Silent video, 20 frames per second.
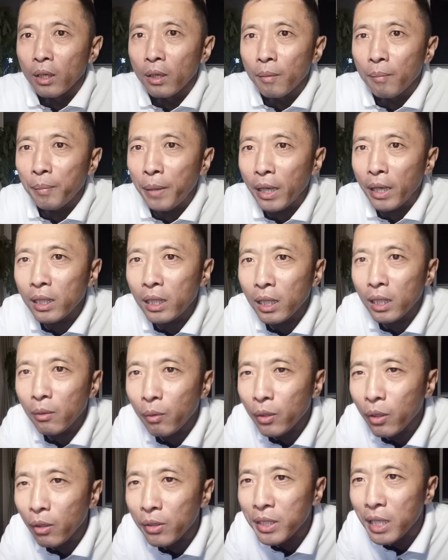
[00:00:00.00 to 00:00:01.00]
白哥，
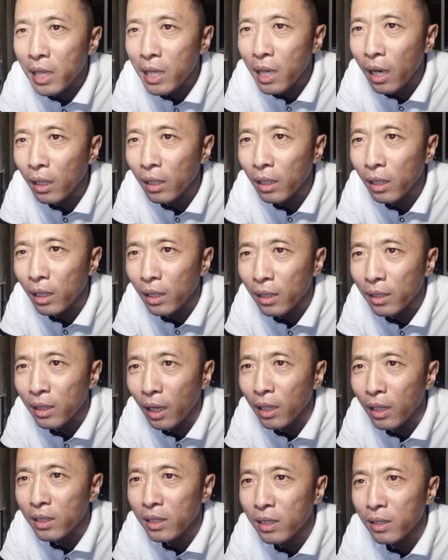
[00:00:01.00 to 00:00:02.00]
我到三亚了，
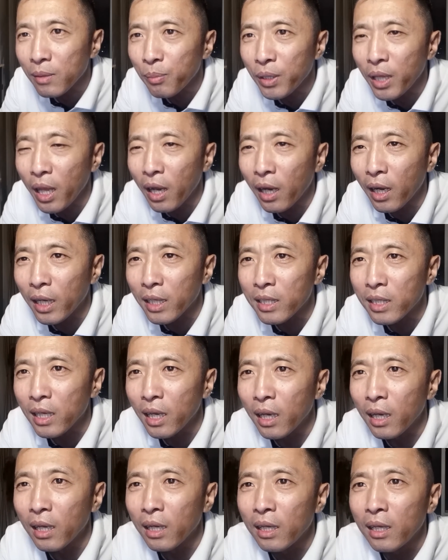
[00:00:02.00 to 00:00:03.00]
打死不点海
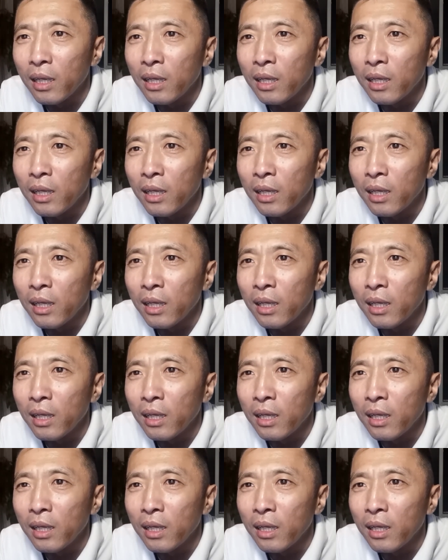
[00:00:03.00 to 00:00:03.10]
鲜，